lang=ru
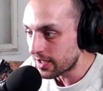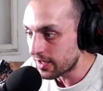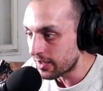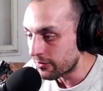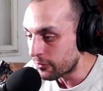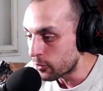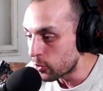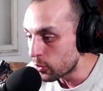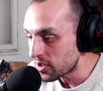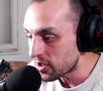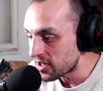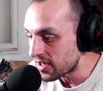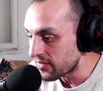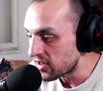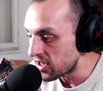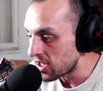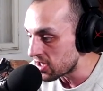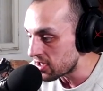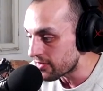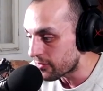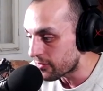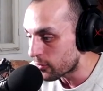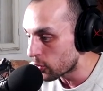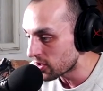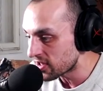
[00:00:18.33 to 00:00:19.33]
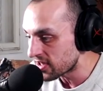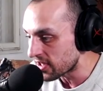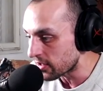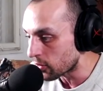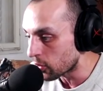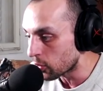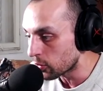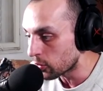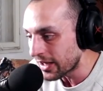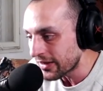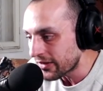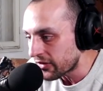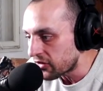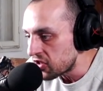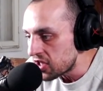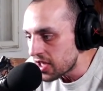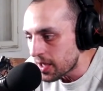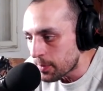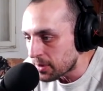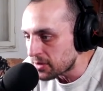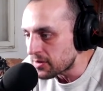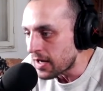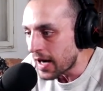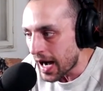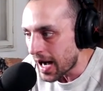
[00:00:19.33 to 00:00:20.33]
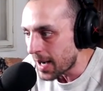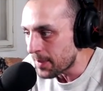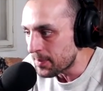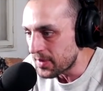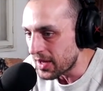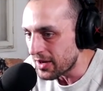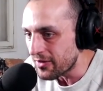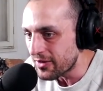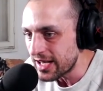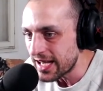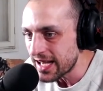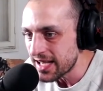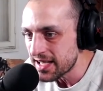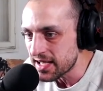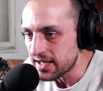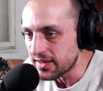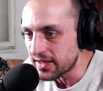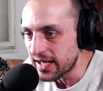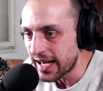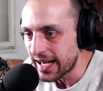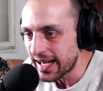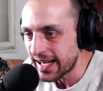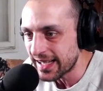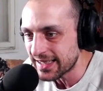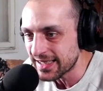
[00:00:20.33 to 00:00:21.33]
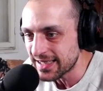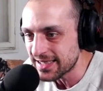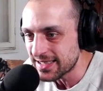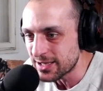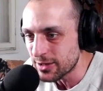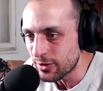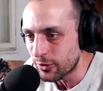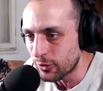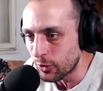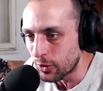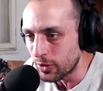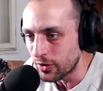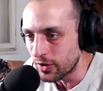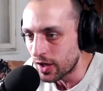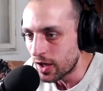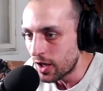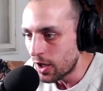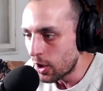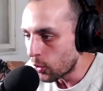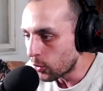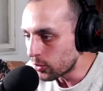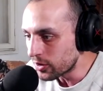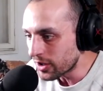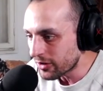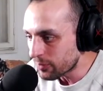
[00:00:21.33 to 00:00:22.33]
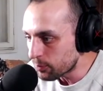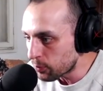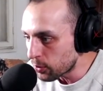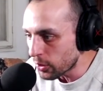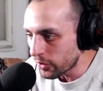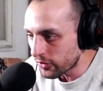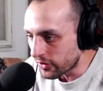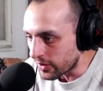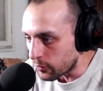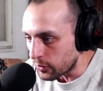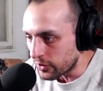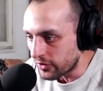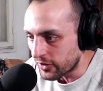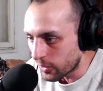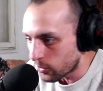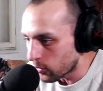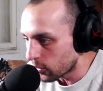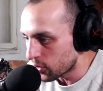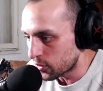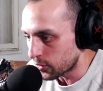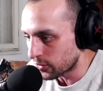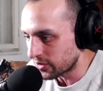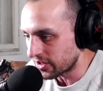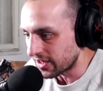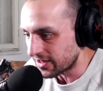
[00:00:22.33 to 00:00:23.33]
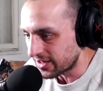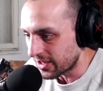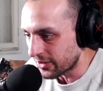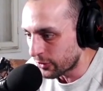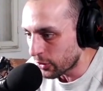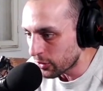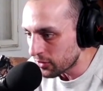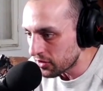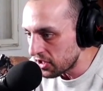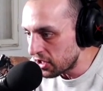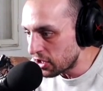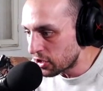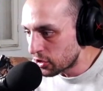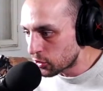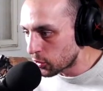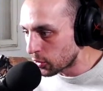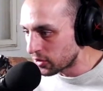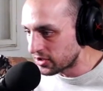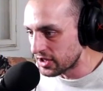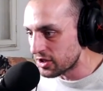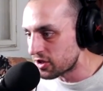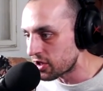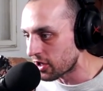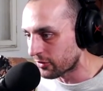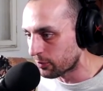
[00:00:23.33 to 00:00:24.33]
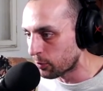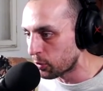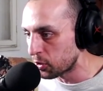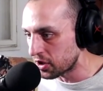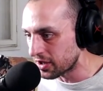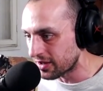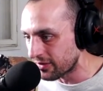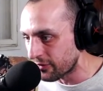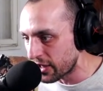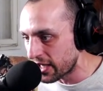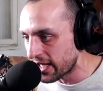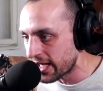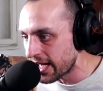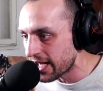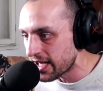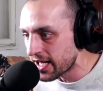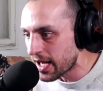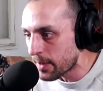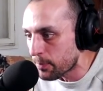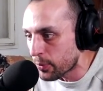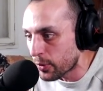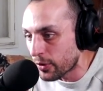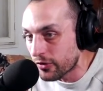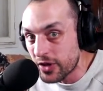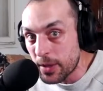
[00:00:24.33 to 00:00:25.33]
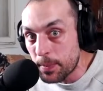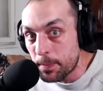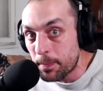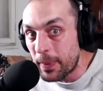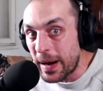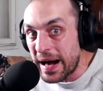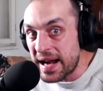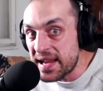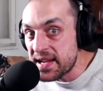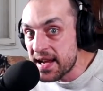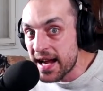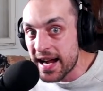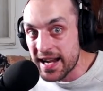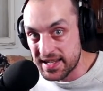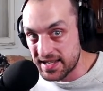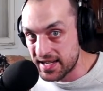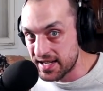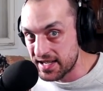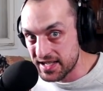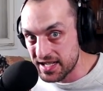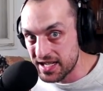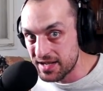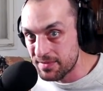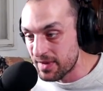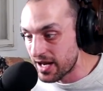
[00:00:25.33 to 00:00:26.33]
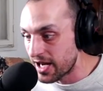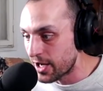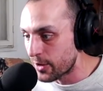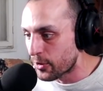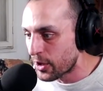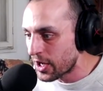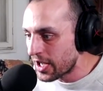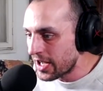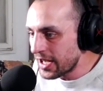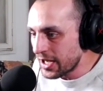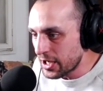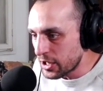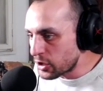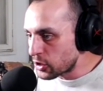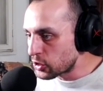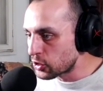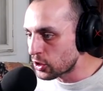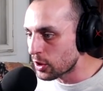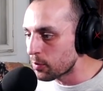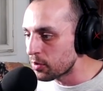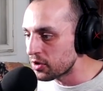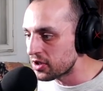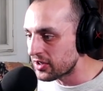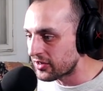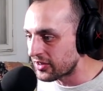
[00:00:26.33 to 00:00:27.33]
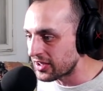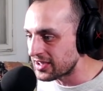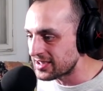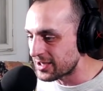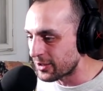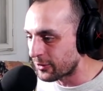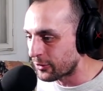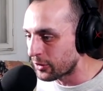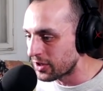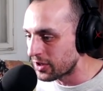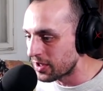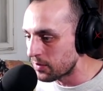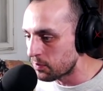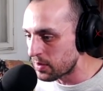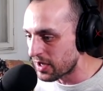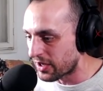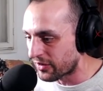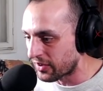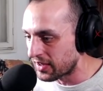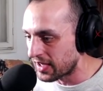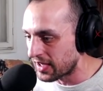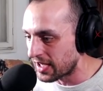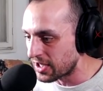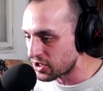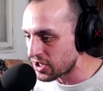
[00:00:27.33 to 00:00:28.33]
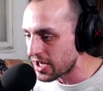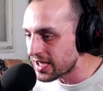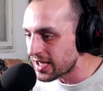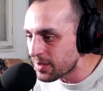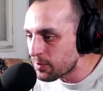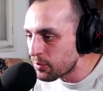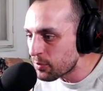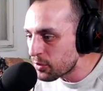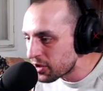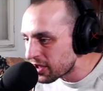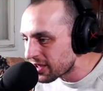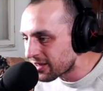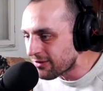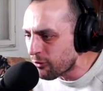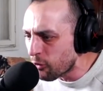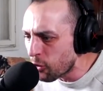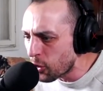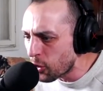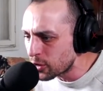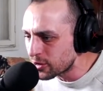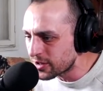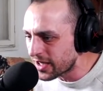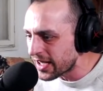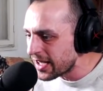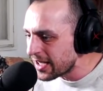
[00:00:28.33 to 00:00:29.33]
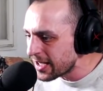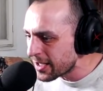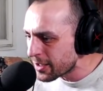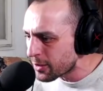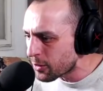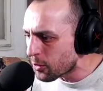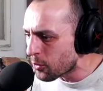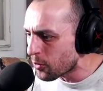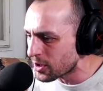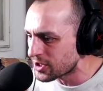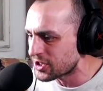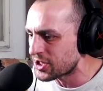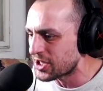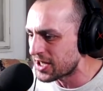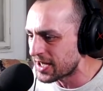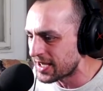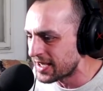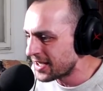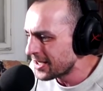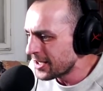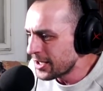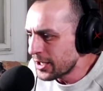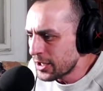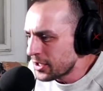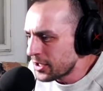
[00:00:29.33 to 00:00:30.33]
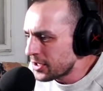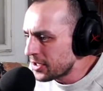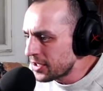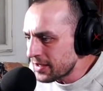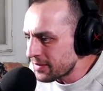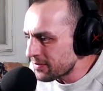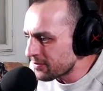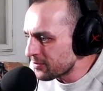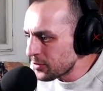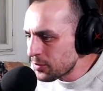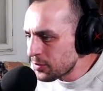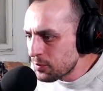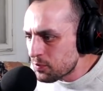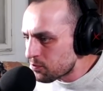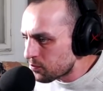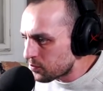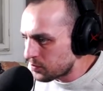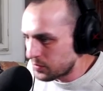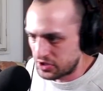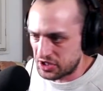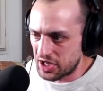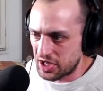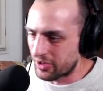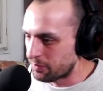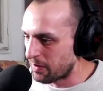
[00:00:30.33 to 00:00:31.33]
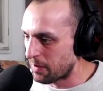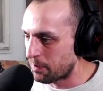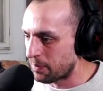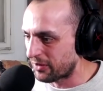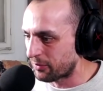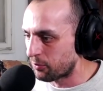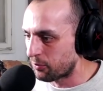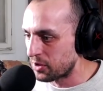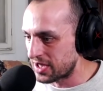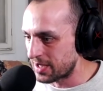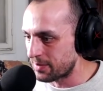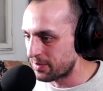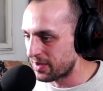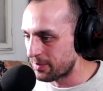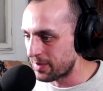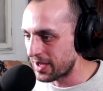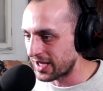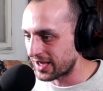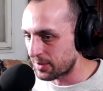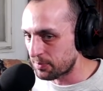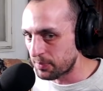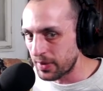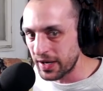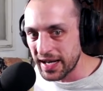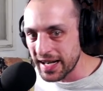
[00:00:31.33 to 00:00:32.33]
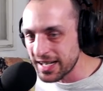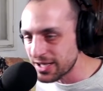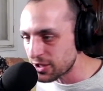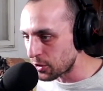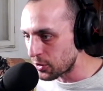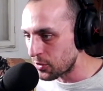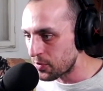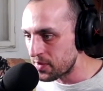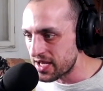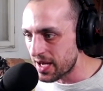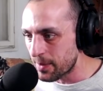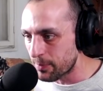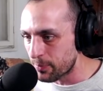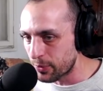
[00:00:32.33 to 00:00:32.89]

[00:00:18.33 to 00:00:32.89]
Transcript: э, в курсе все, не в курсе, но у нас не было обновления на этот сезон. У нас просто вот закончился сезон, и что сейчас будет в игре, я просто понятия не имею. И что будет за сезонный персонаж? Это будет волк или кошка. И, ну, сейчас мы посмотрим, ребята. Пока что у меня